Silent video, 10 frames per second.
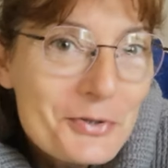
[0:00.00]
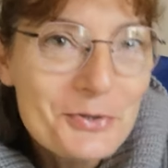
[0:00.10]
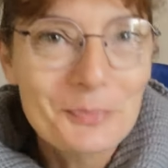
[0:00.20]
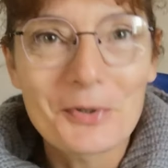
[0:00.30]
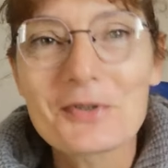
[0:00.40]

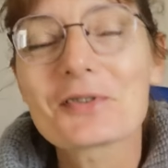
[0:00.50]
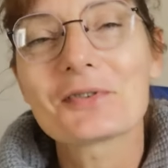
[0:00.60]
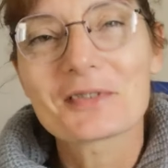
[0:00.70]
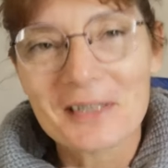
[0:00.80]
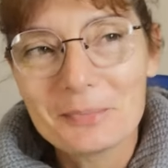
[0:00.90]
je, pense,
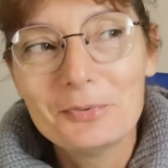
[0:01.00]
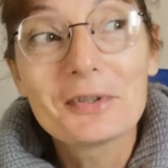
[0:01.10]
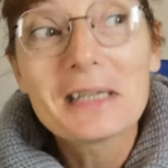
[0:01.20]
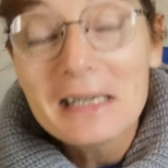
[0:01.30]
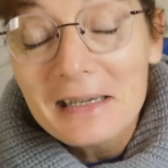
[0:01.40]
qu'on sera
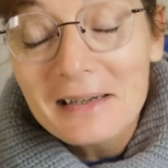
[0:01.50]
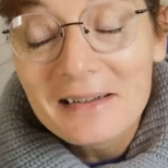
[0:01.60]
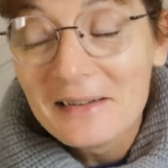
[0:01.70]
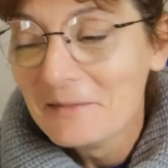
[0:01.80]
booking,